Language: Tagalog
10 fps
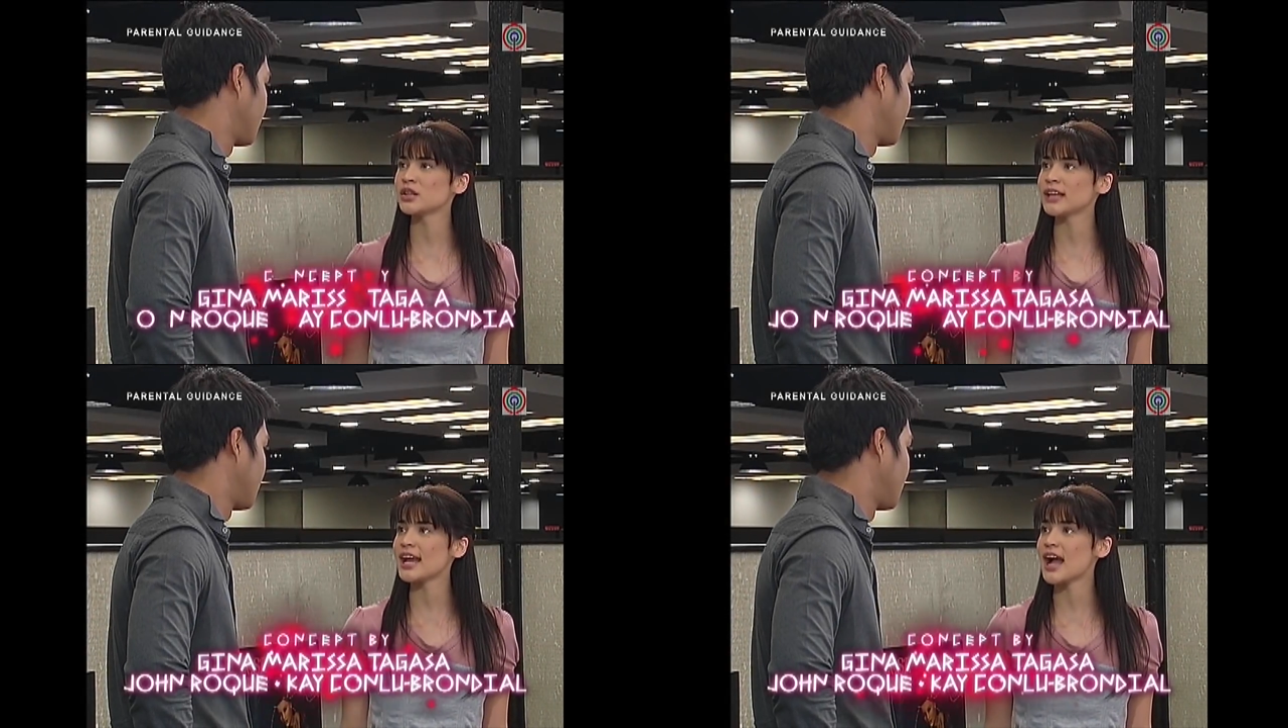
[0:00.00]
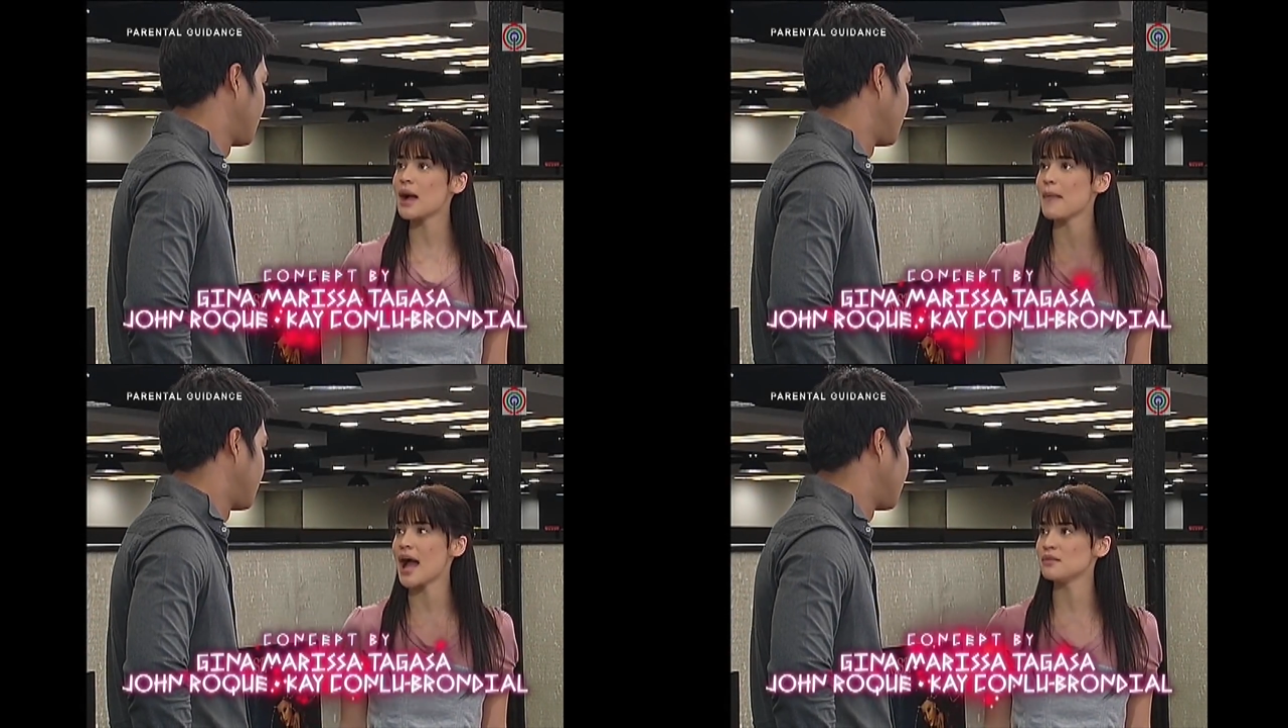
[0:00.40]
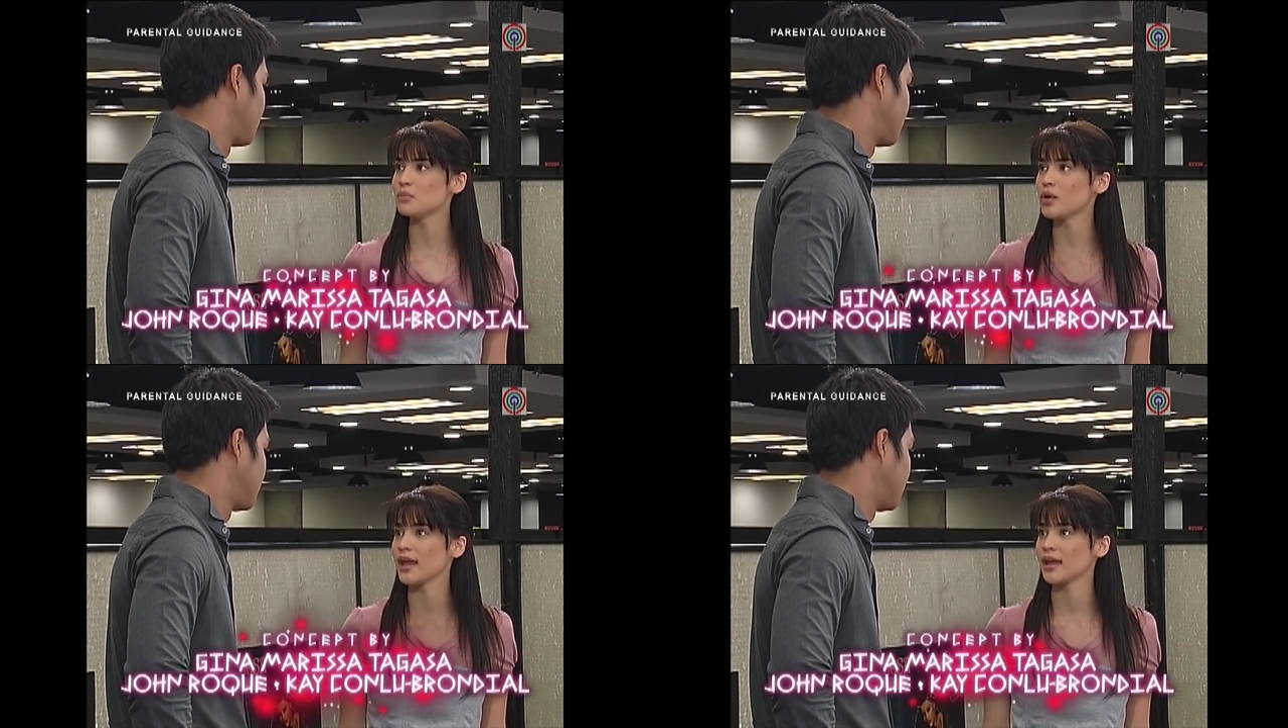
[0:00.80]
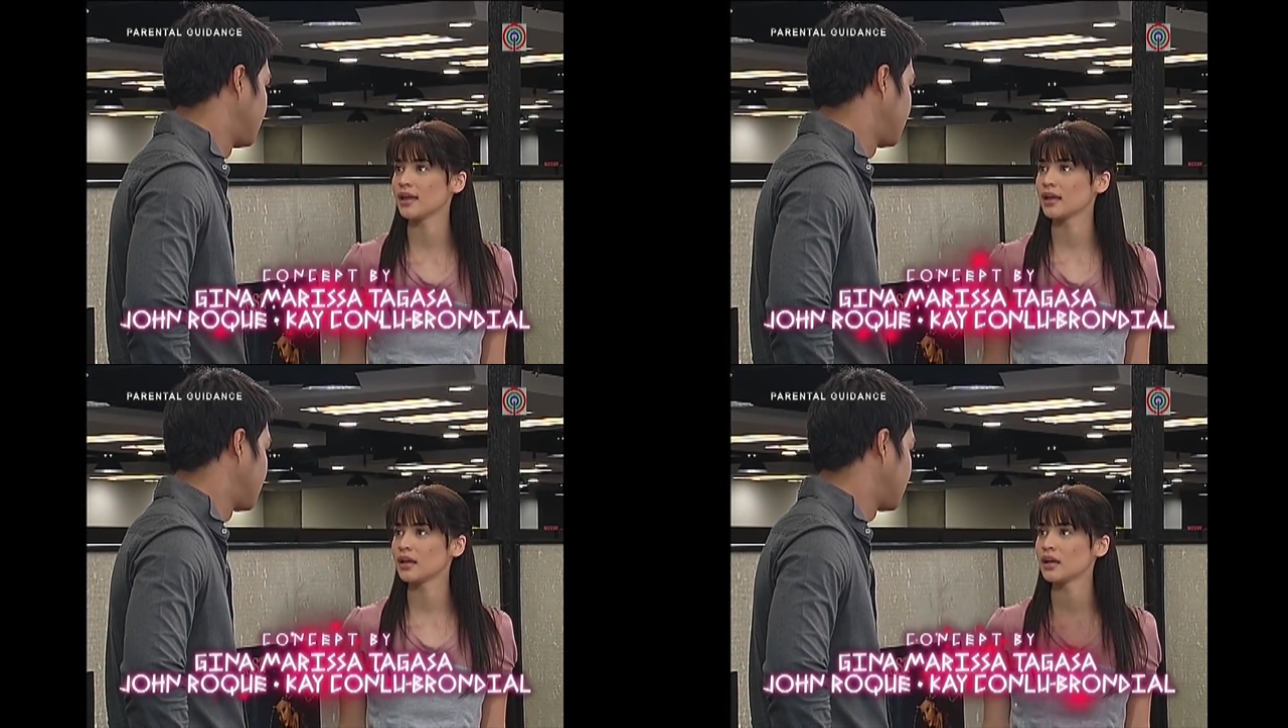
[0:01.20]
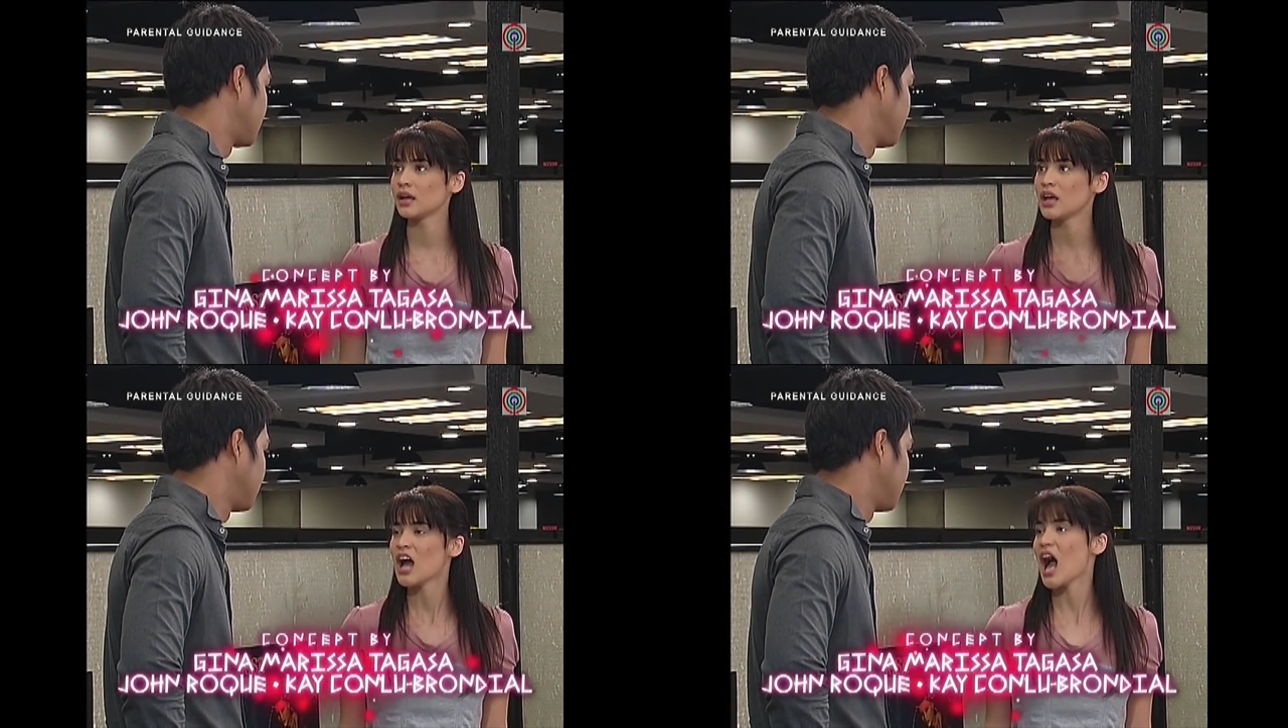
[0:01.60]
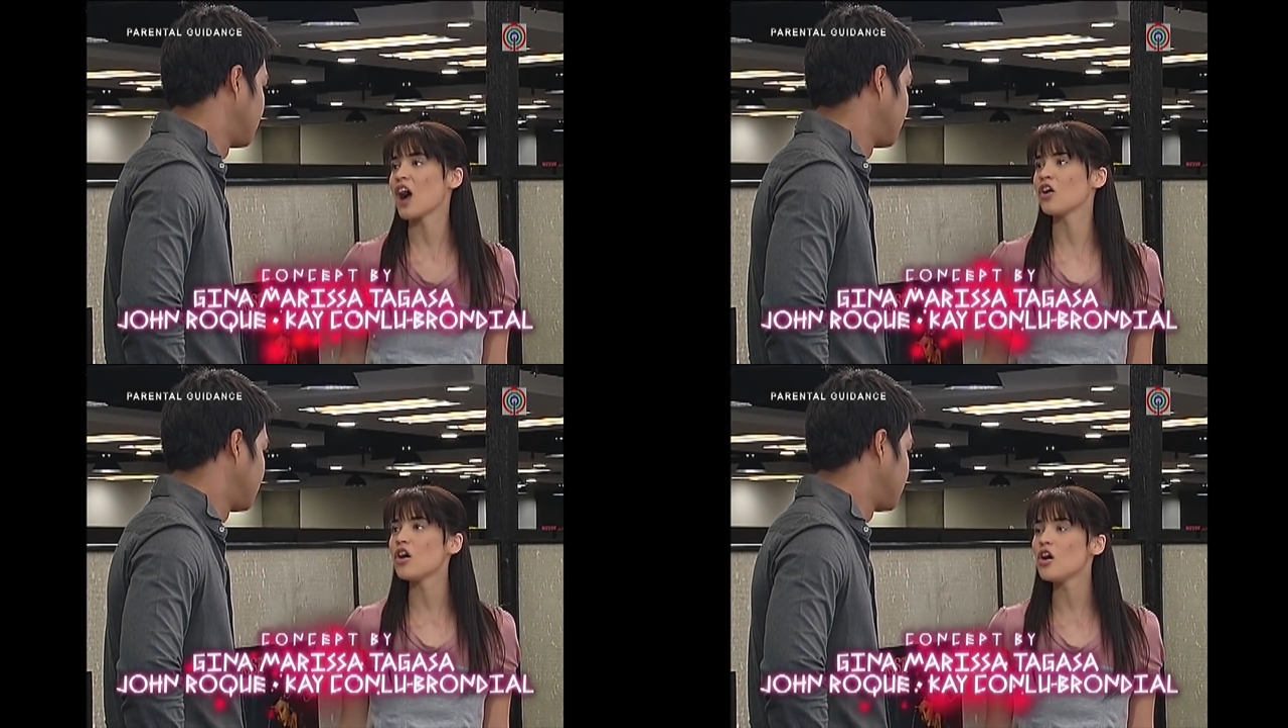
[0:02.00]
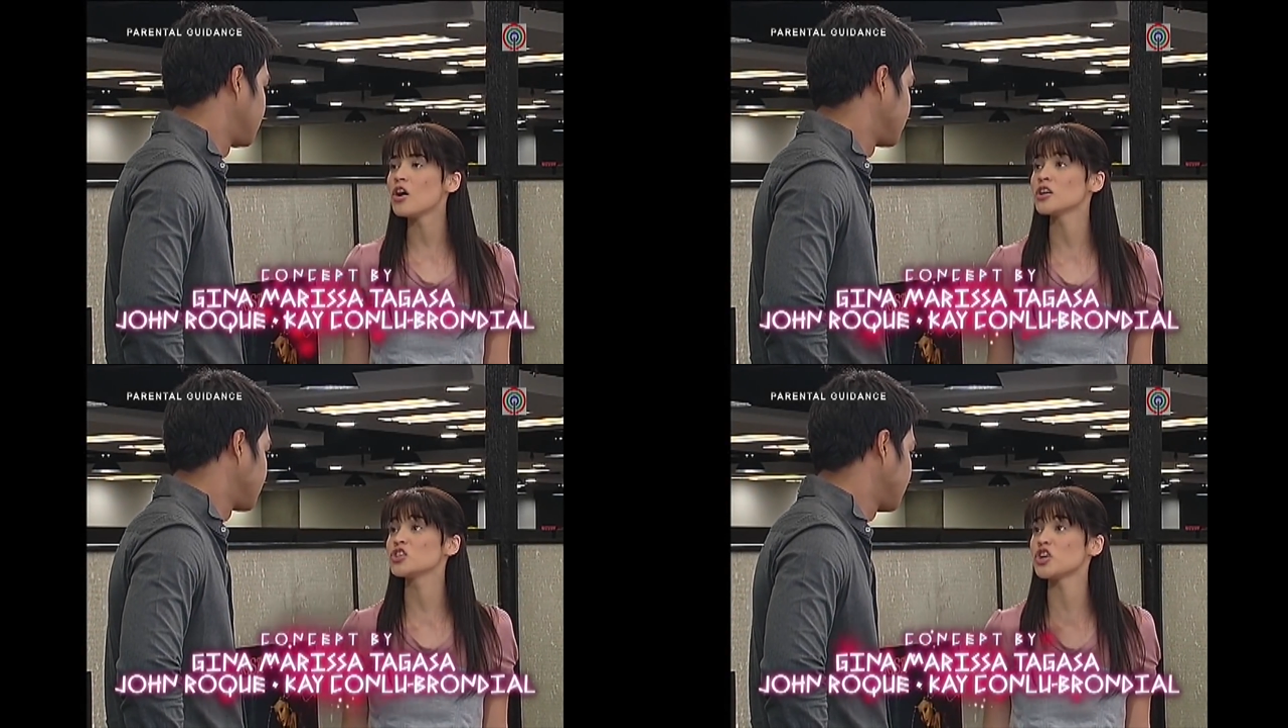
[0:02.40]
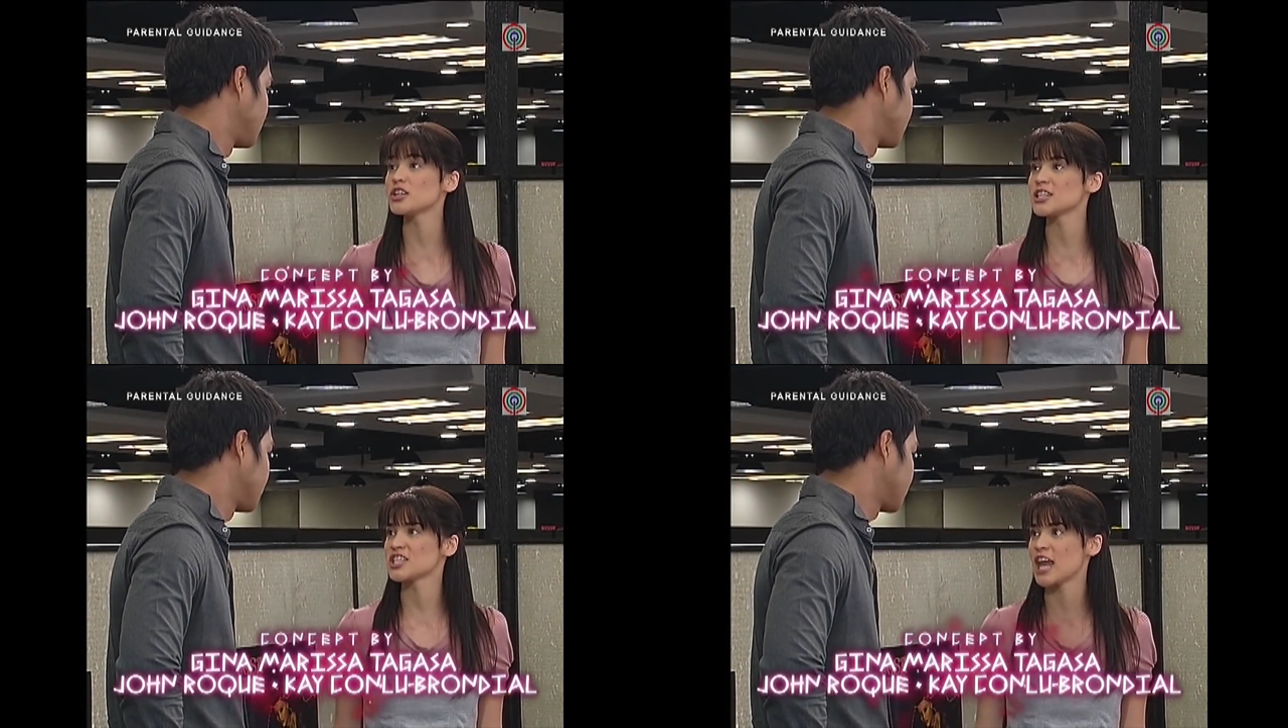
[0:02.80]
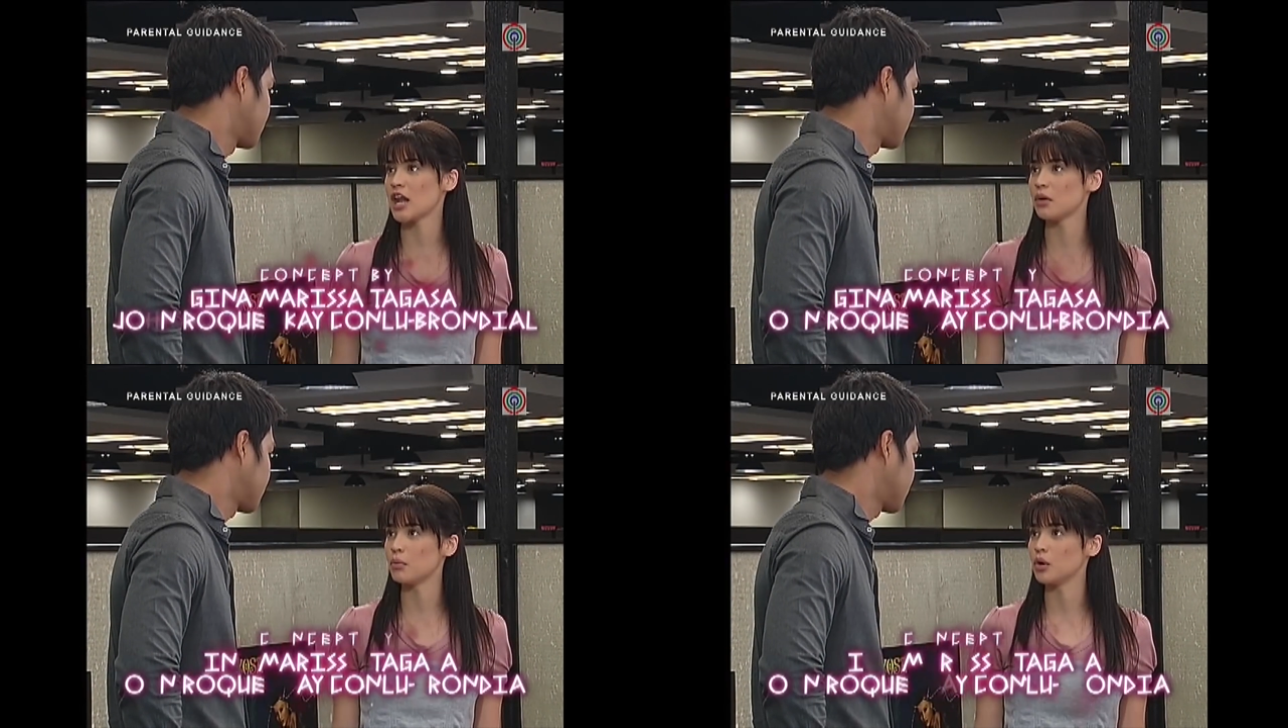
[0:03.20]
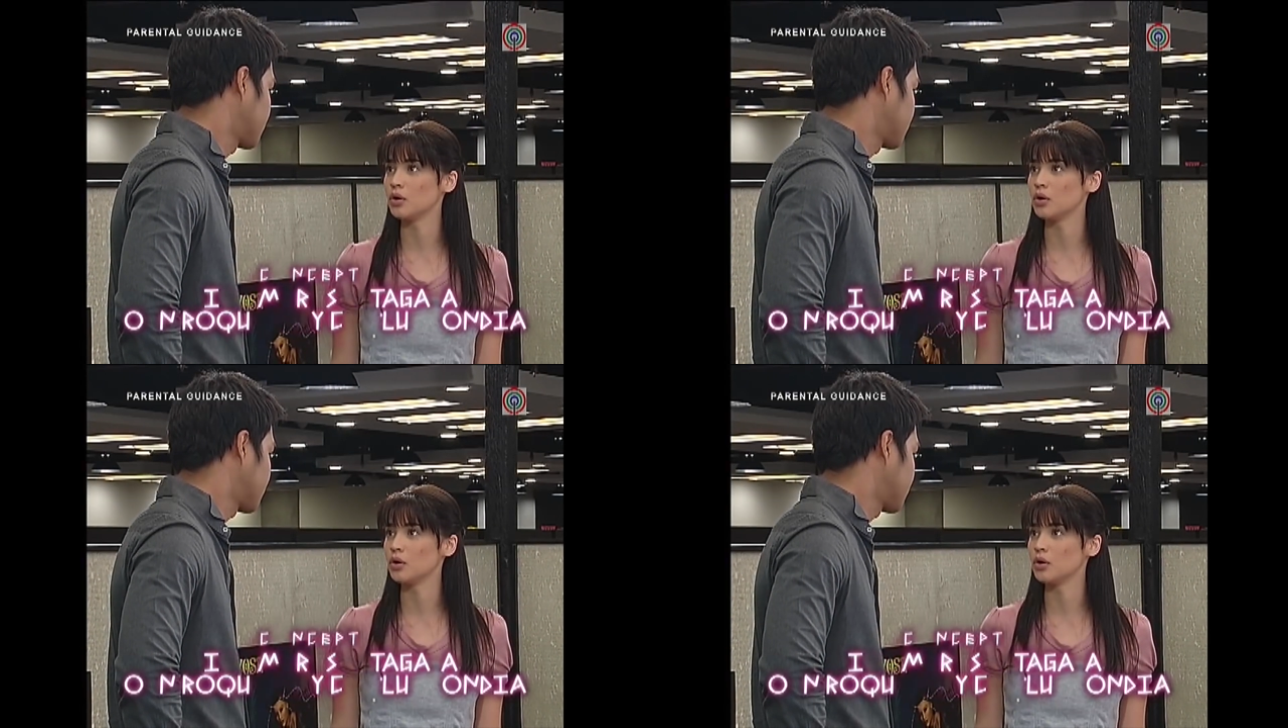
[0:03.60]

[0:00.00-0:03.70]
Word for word: talaga ang mahal mo eh. Ako o yung Diyos sa syelo mo.